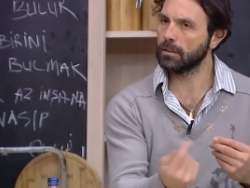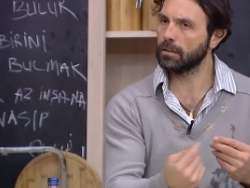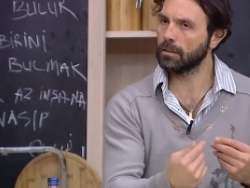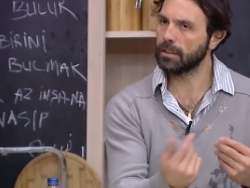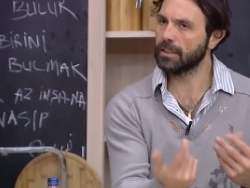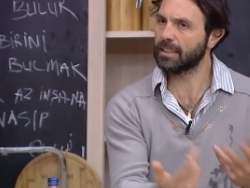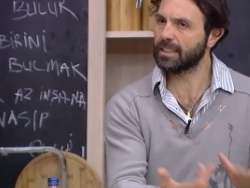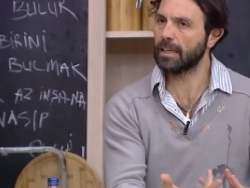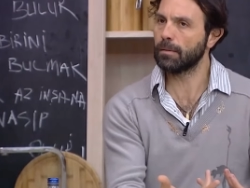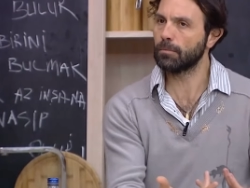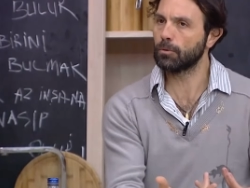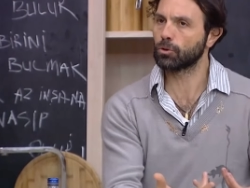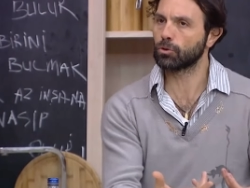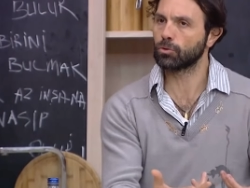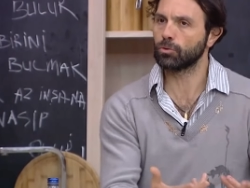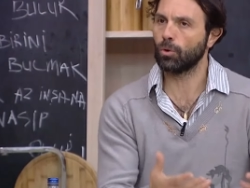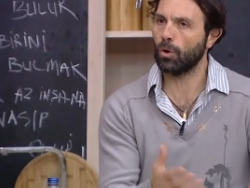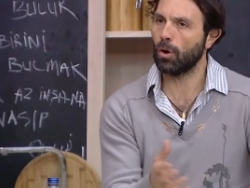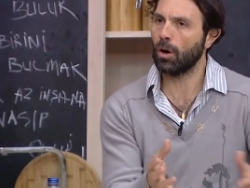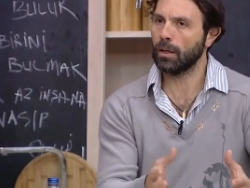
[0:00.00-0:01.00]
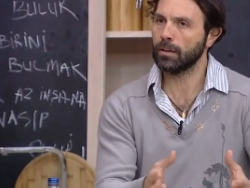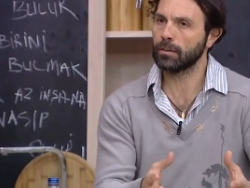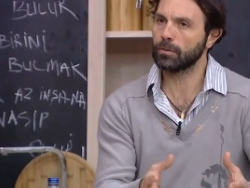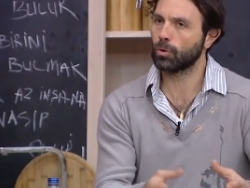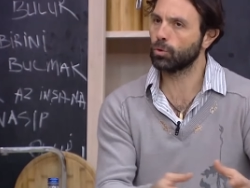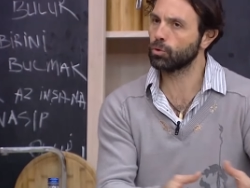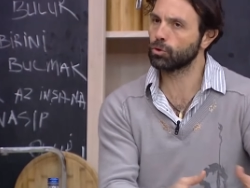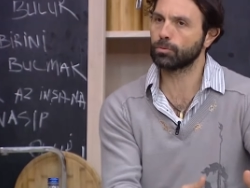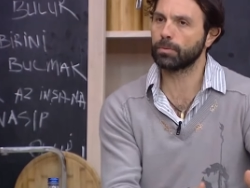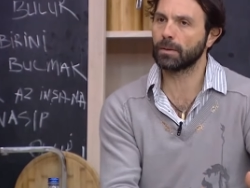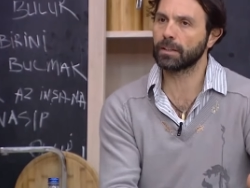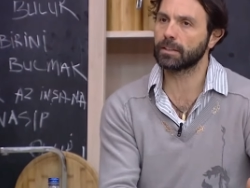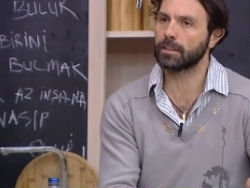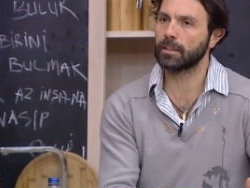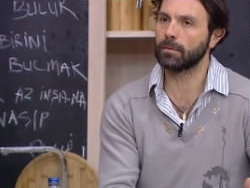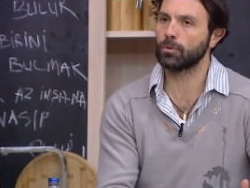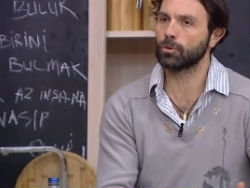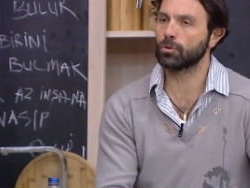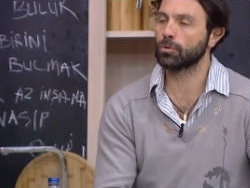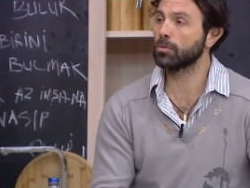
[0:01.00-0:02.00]
istemiyorsun o an, konuşmak
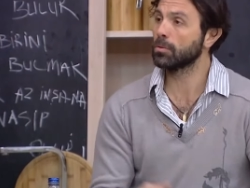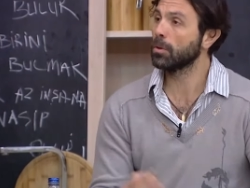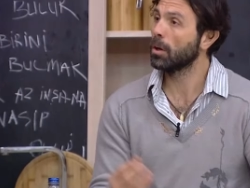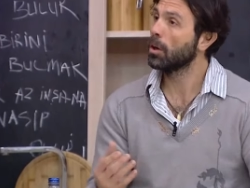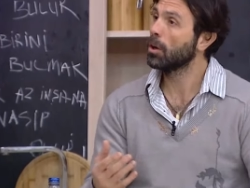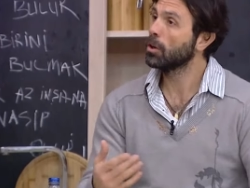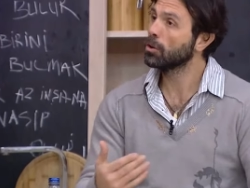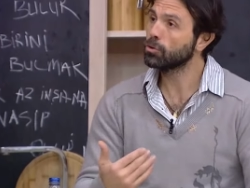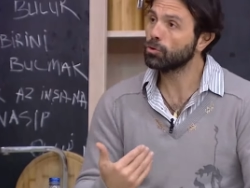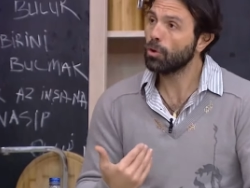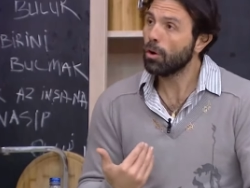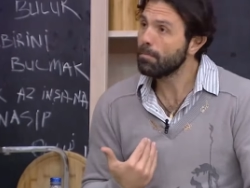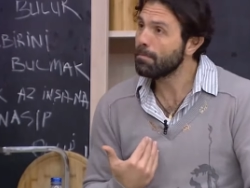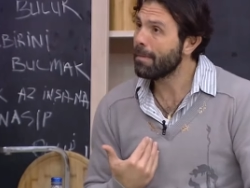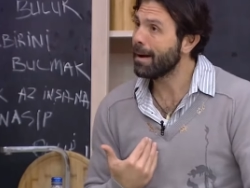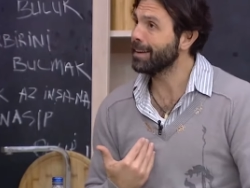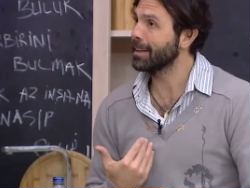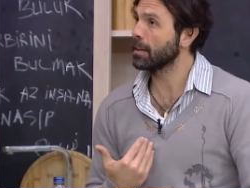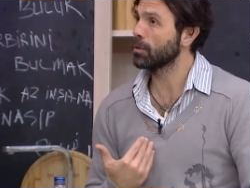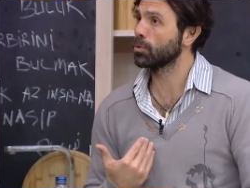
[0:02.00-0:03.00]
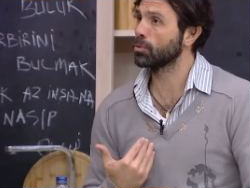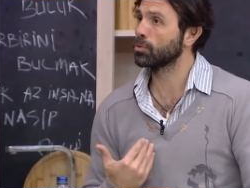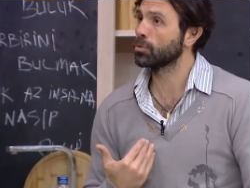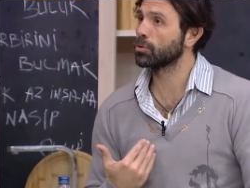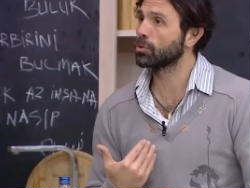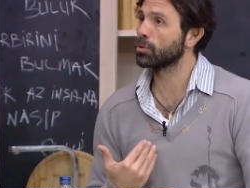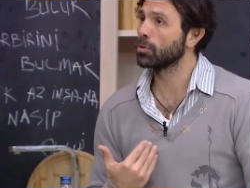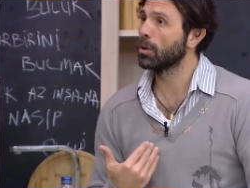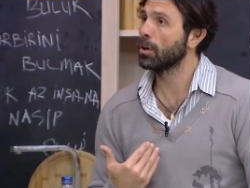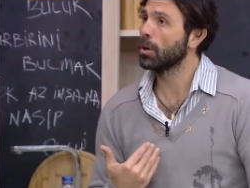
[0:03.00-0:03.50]
istemiyorsun. Dön benle konuş.